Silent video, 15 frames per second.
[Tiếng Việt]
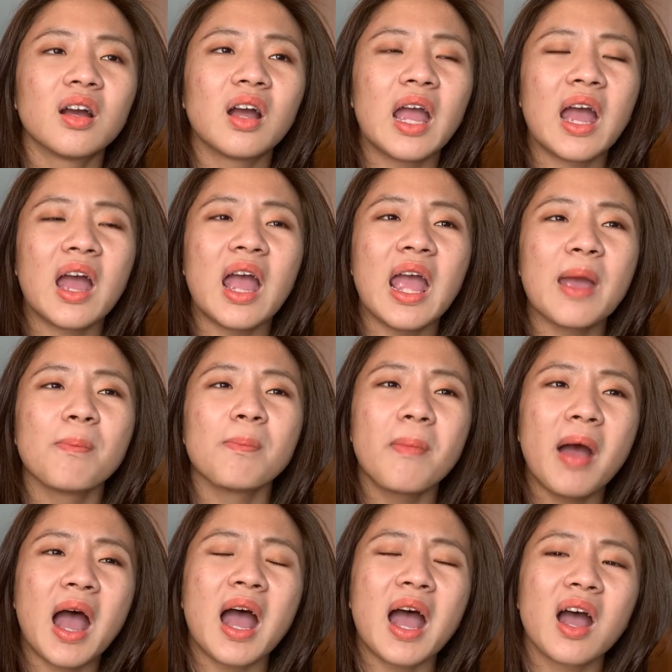à,
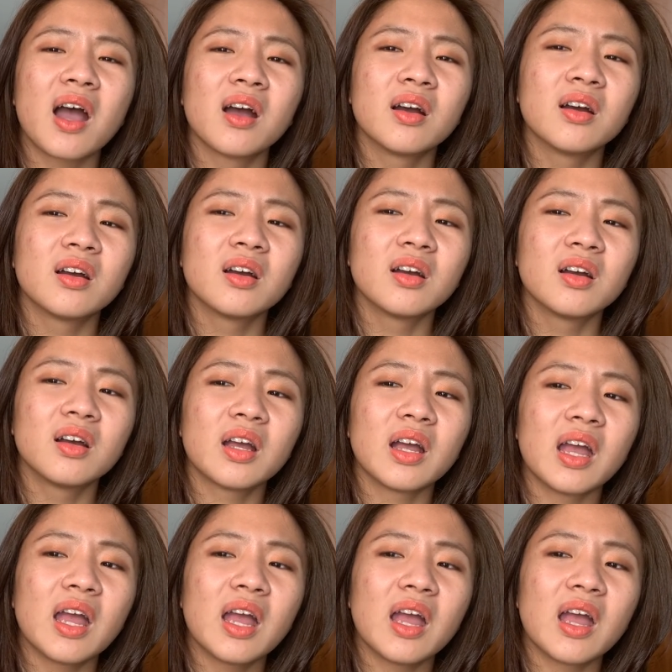Emma
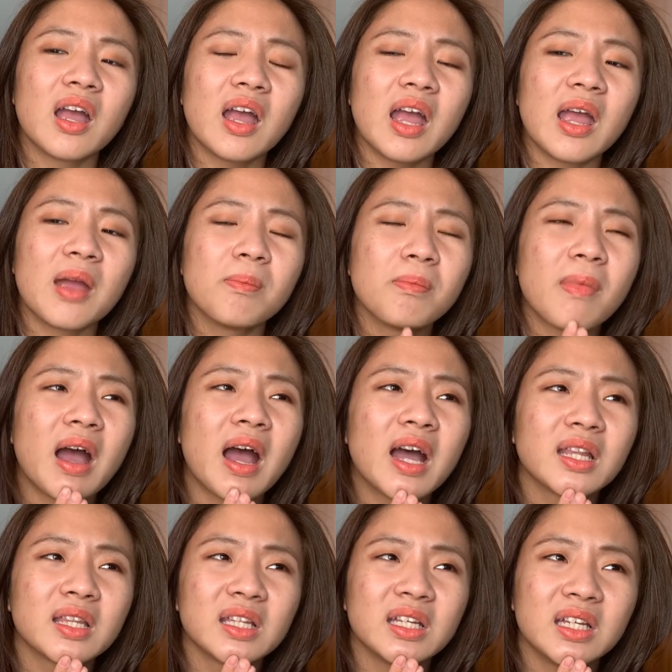
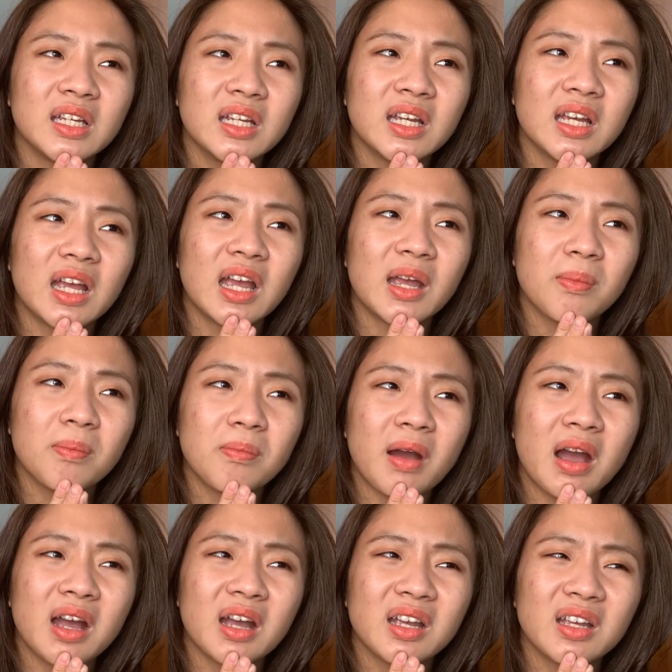ma gì
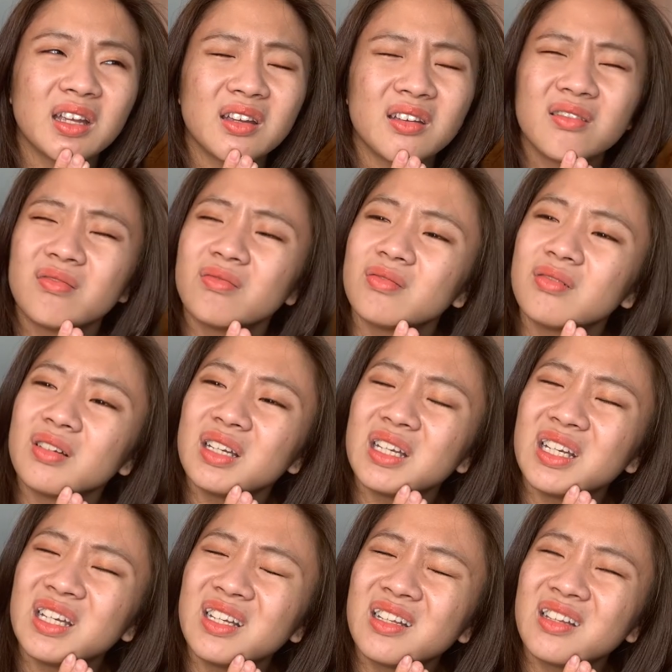Emma
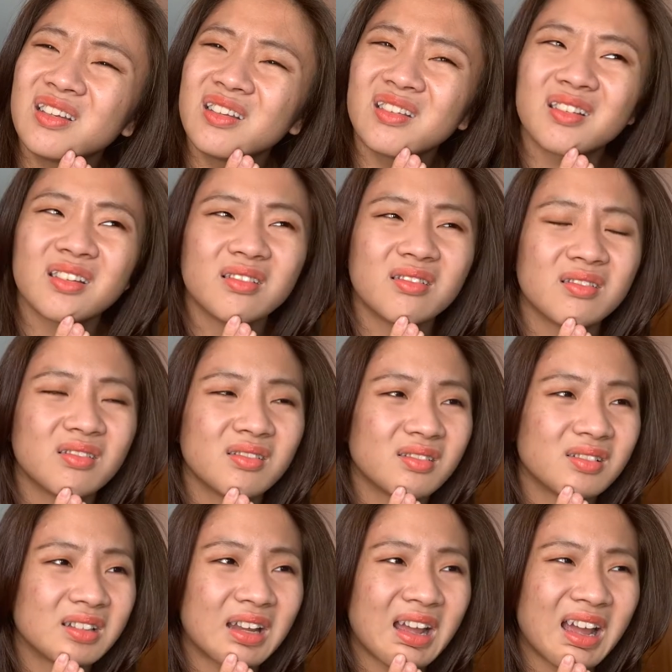in the
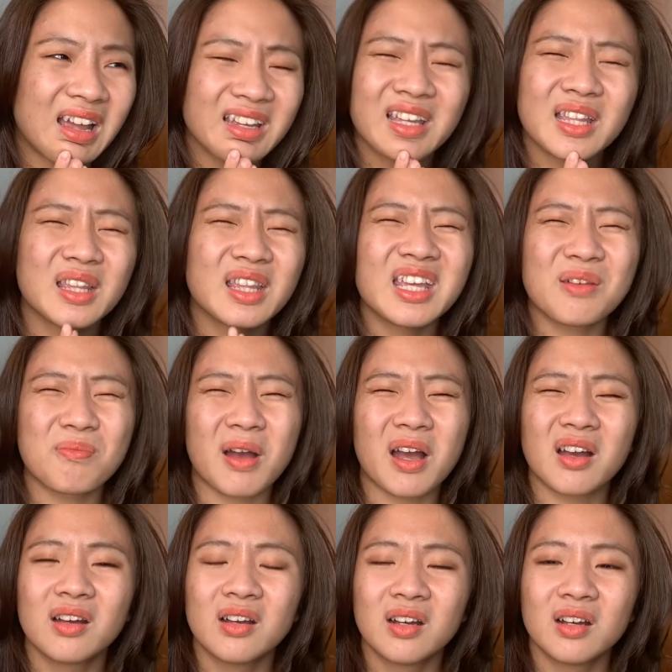night cái gì
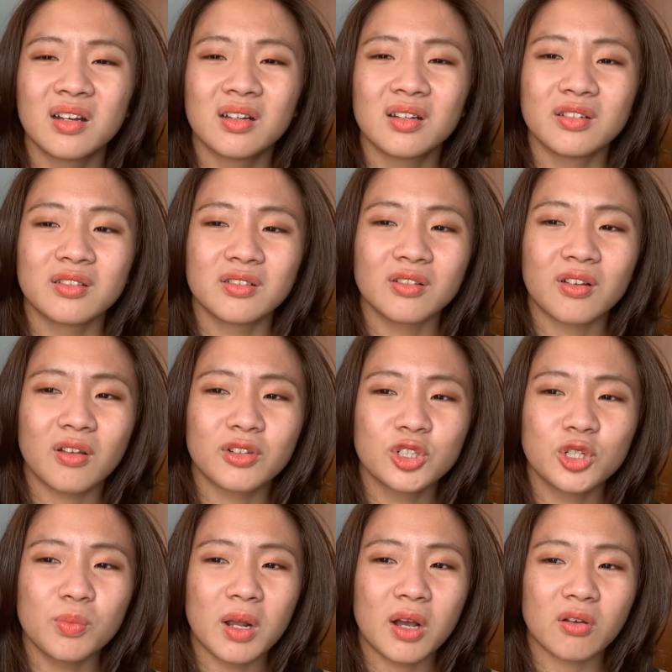mà nói
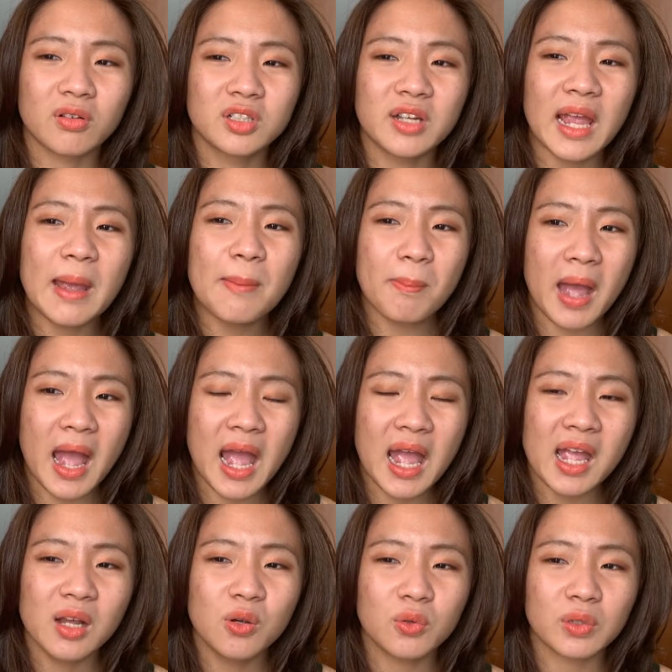chung là có chữ Emma
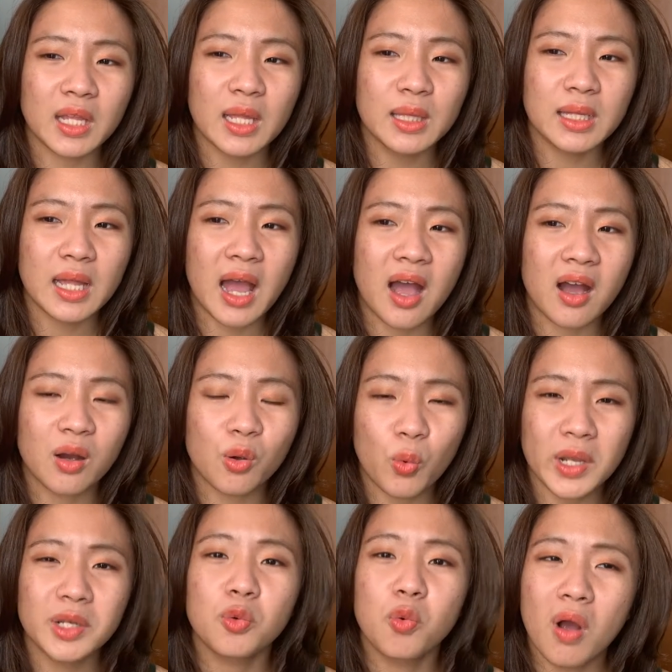ấy, của tác giả
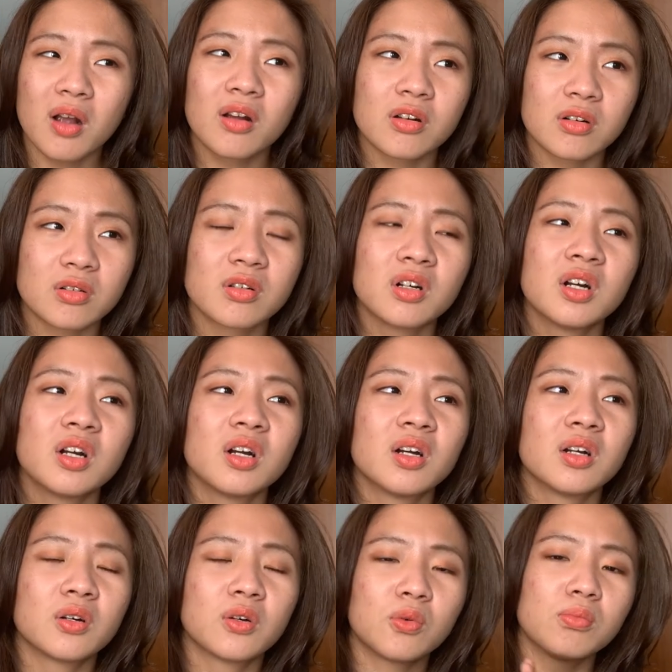Wendy Walker
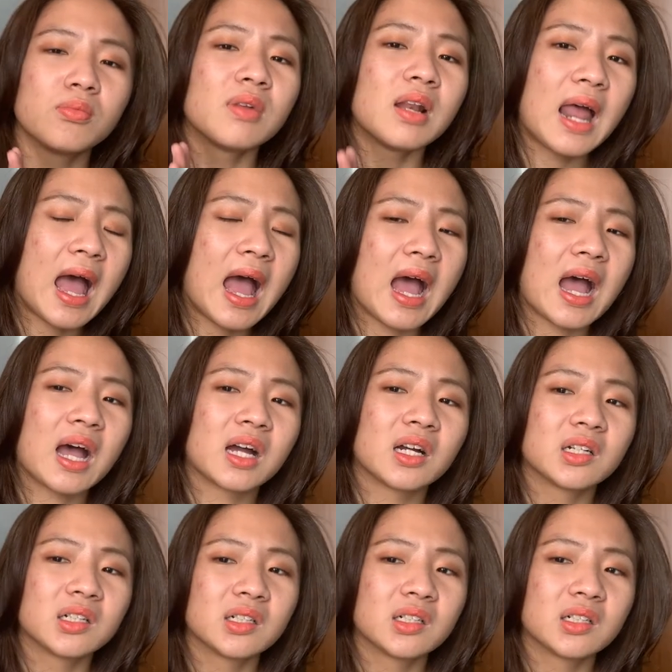cũng là